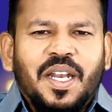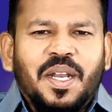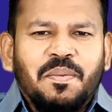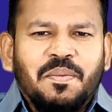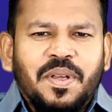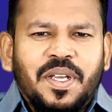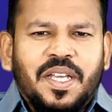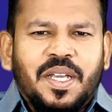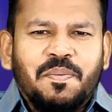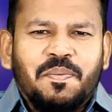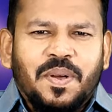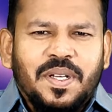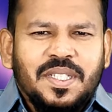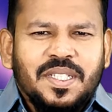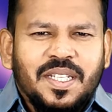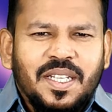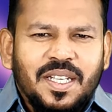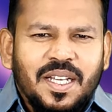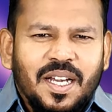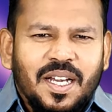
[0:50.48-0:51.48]
எனிமிக்கு
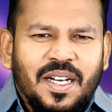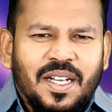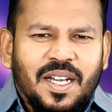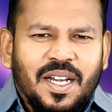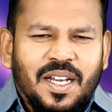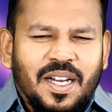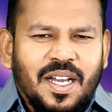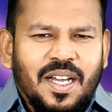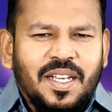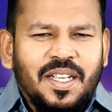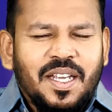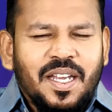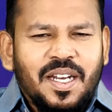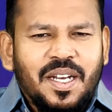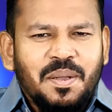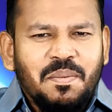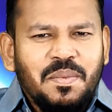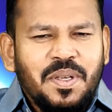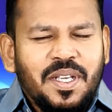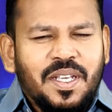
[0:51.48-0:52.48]
பசியா இருக்காரா
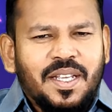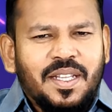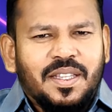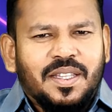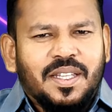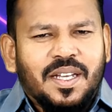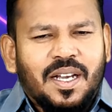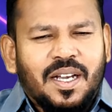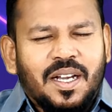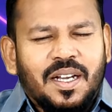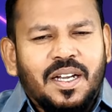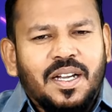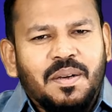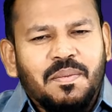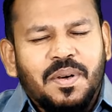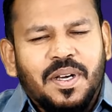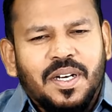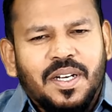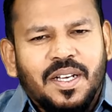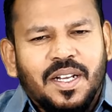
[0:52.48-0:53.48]
எனிமிக்கு
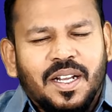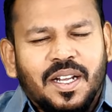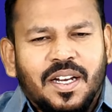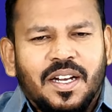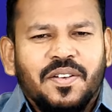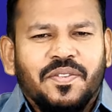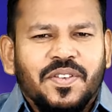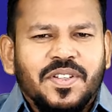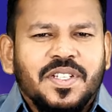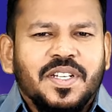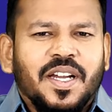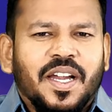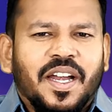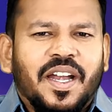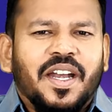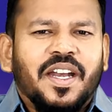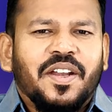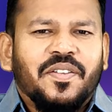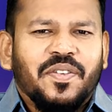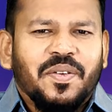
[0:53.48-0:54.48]
தாகமா இருக்கிறாரான்னு ஃபர்ஸ்ட்
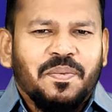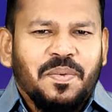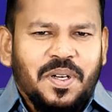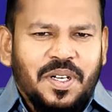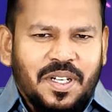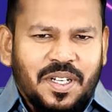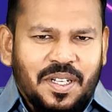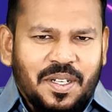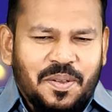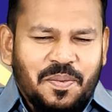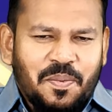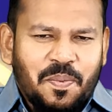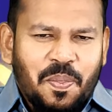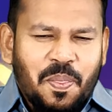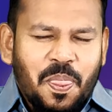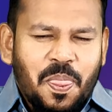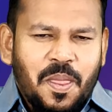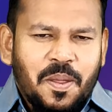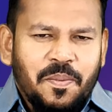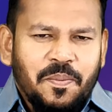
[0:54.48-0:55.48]
ஐடென்டிஃபை பண்ணுங்க
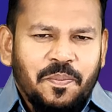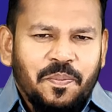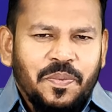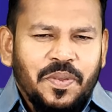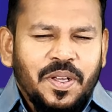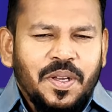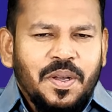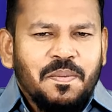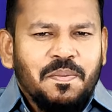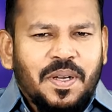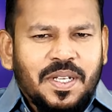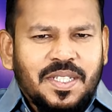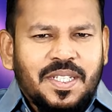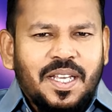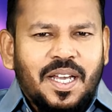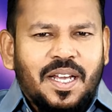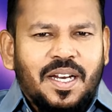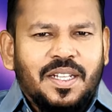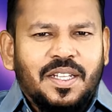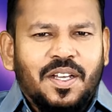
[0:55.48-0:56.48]

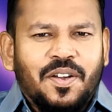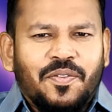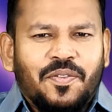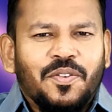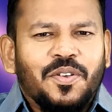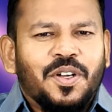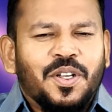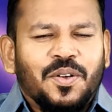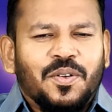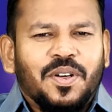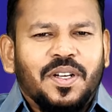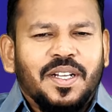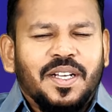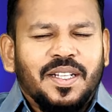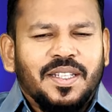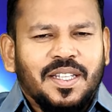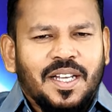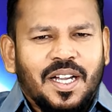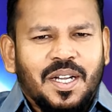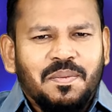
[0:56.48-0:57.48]
பசியா இருந்தா ஃபுட்டை
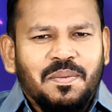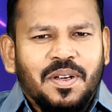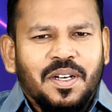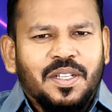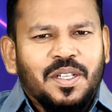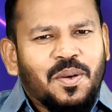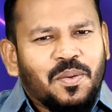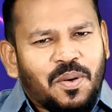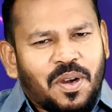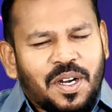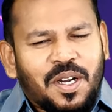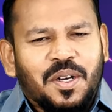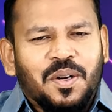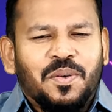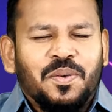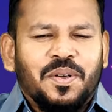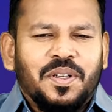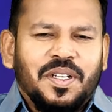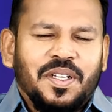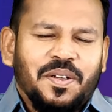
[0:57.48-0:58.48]
கொடுங்க தாகமா இருந்தா
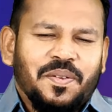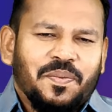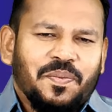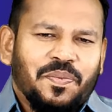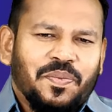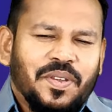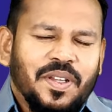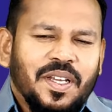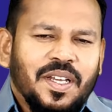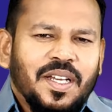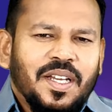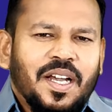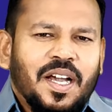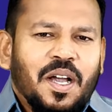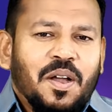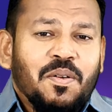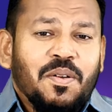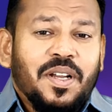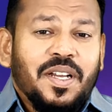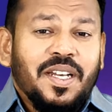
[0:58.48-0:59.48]
வாட்டரை கொடுங்க
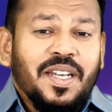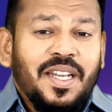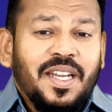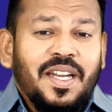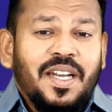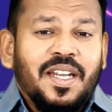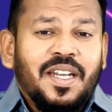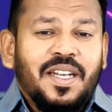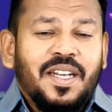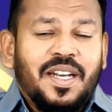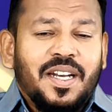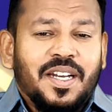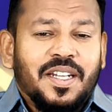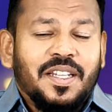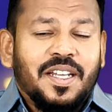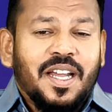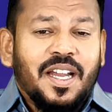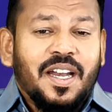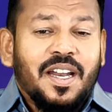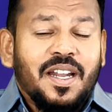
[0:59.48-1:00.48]
அவங்களுடைய நீடு
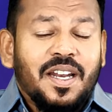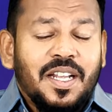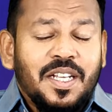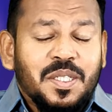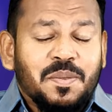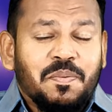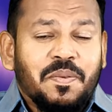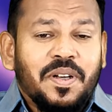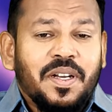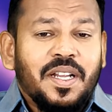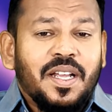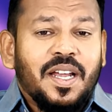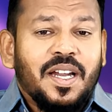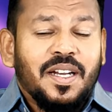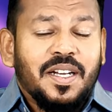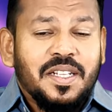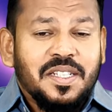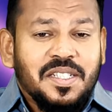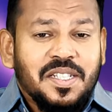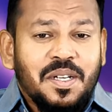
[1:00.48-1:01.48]
என்னன்றதை அனலைஸ் பண்ணி
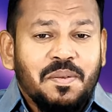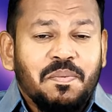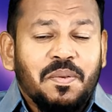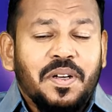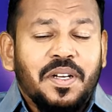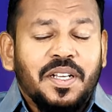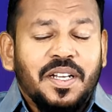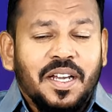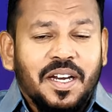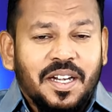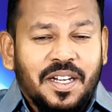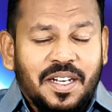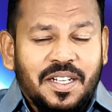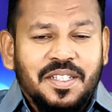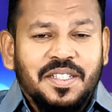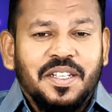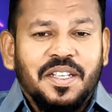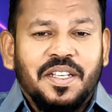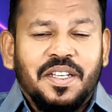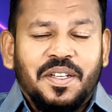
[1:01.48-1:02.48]
அண்டர்ஸ்டாண்ட் பண்ணி
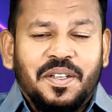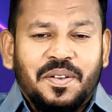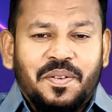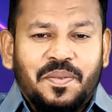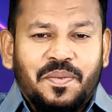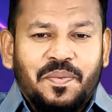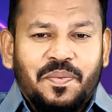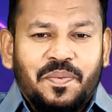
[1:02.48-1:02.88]
கரெக்டாக செய்யுங்க